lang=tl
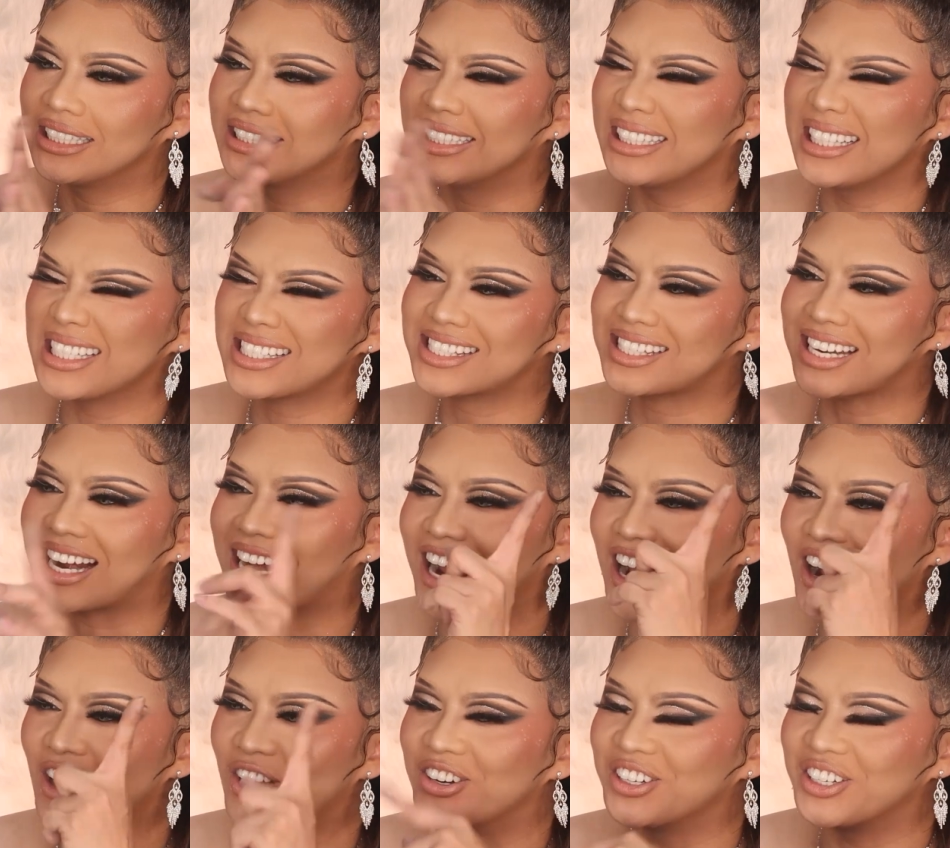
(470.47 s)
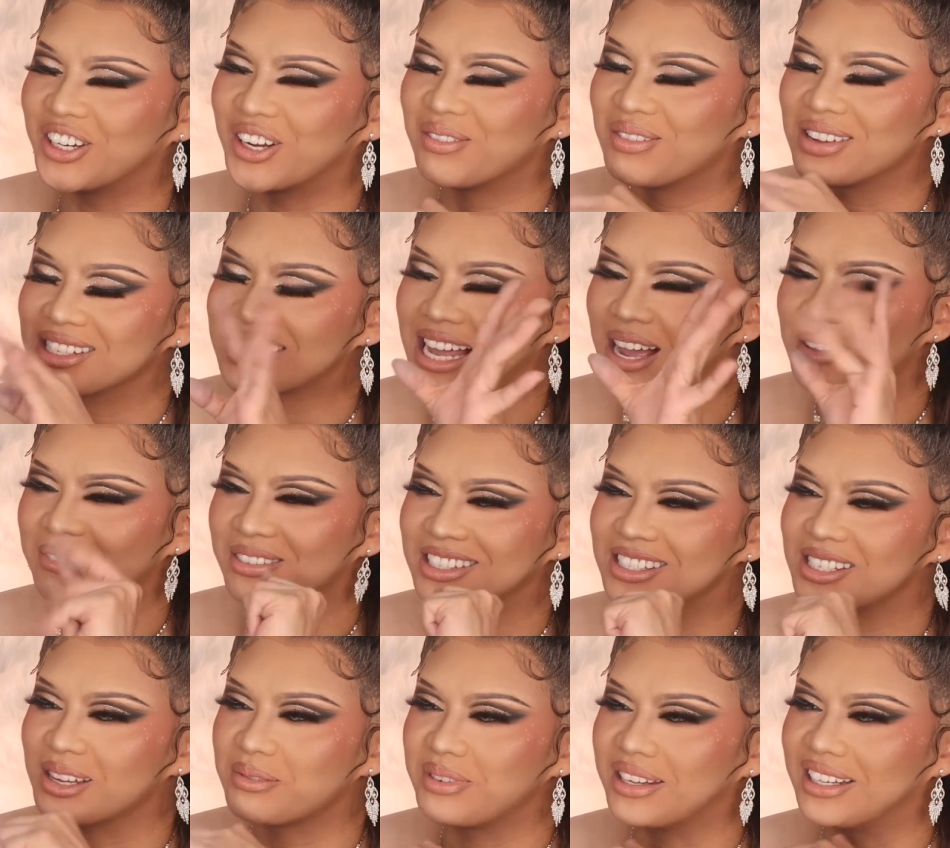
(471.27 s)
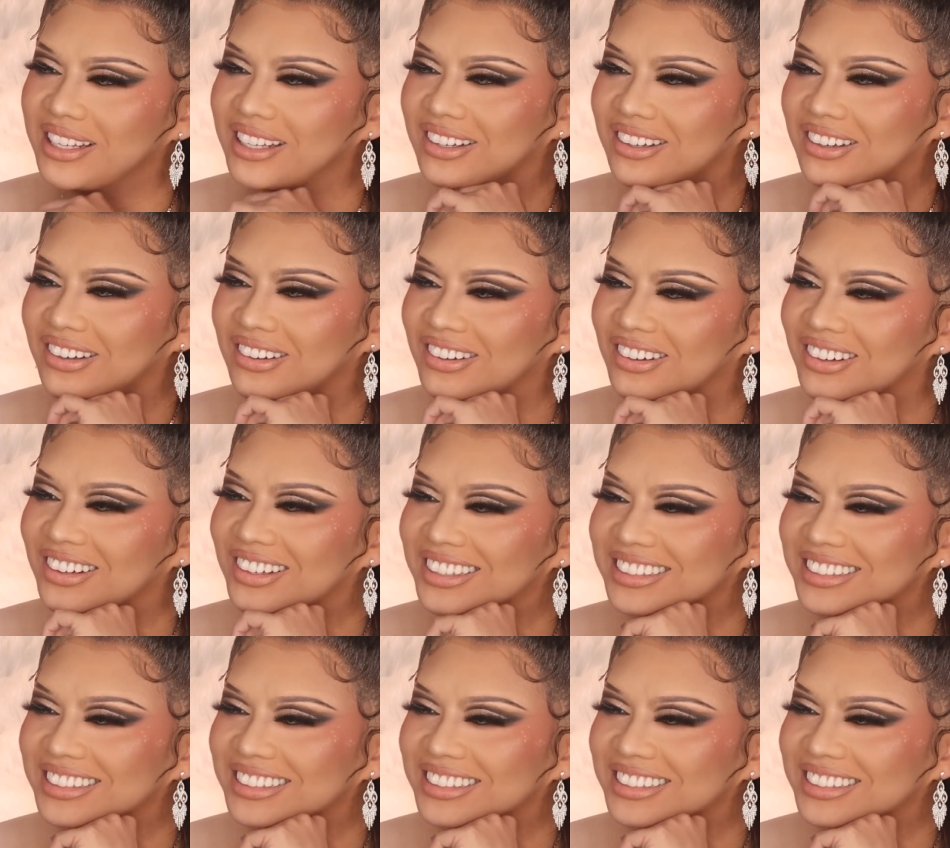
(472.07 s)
Dinis lang ako. Hindi ko masabi sa dito.